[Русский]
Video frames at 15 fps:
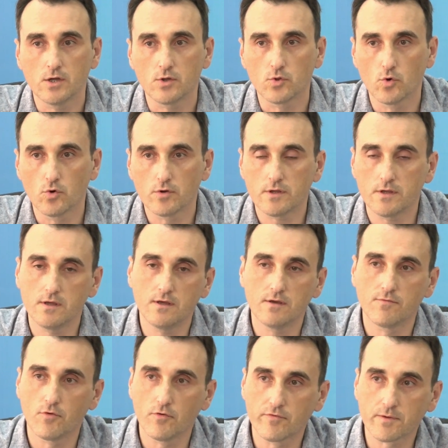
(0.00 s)
но
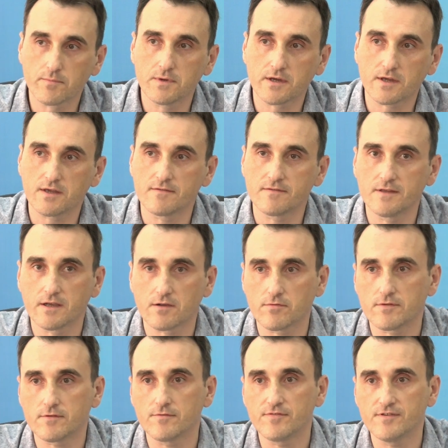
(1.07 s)
и вовремя
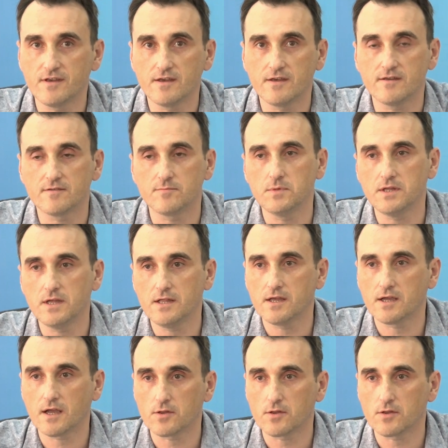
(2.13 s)
регистрировать все изменения,